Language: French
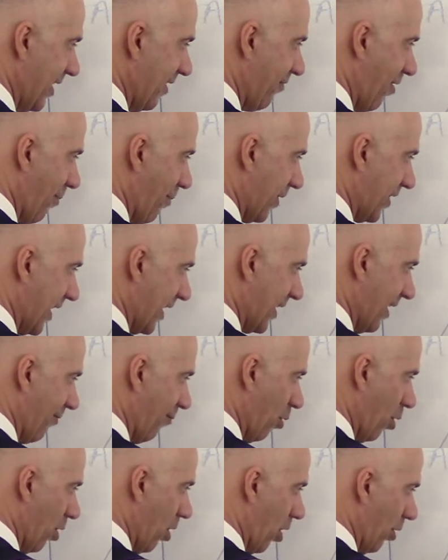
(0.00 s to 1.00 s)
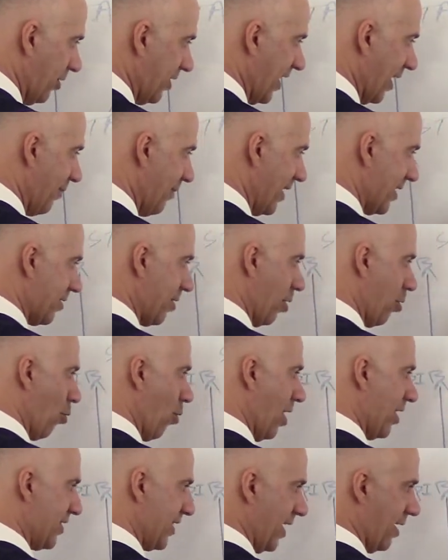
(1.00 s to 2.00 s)
Il va peut-être avoir un trimestre de
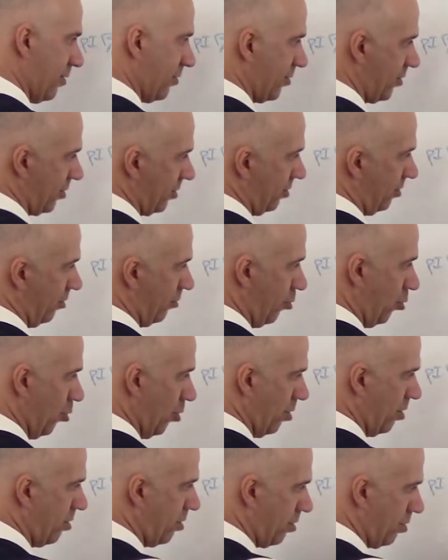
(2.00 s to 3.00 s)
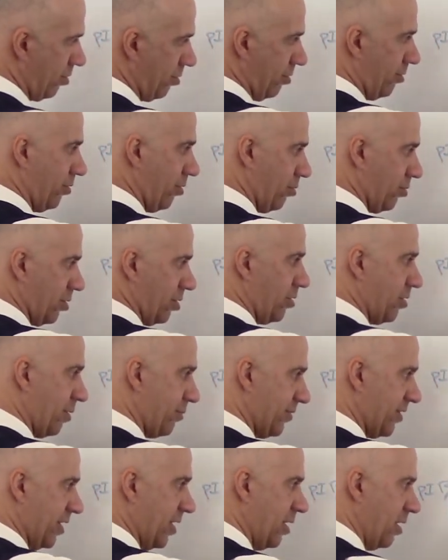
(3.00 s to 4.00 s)
croissance nulle, donc
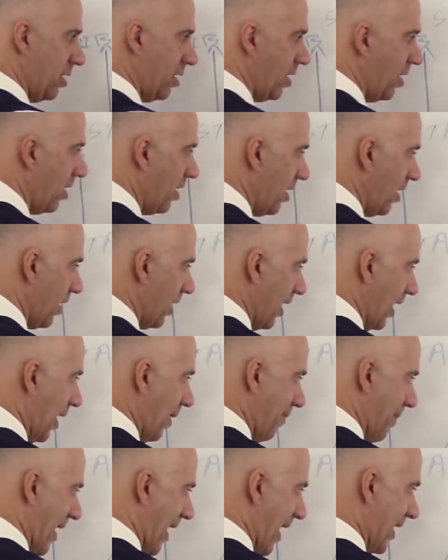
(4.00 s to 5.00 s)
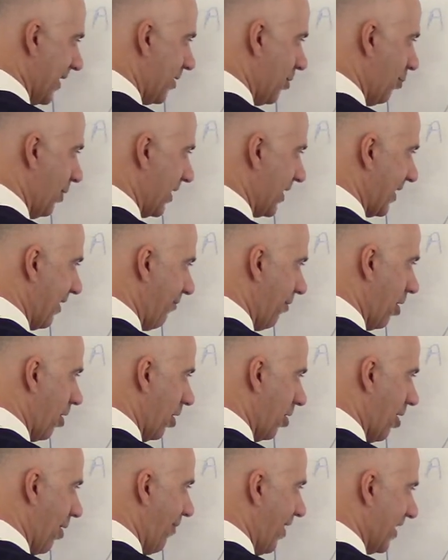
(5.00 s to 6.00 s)
comme ça. Et par la suite, ça va
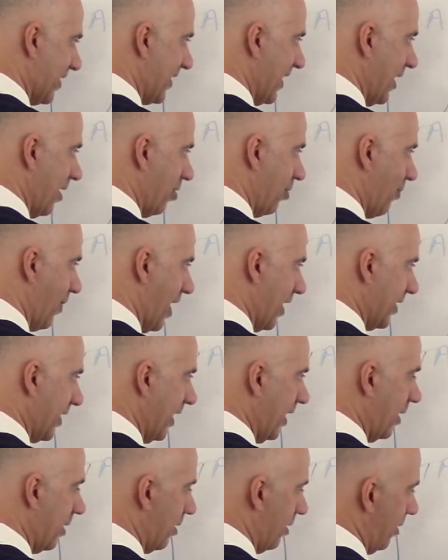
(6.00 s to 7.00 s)
recommencer à augmenter.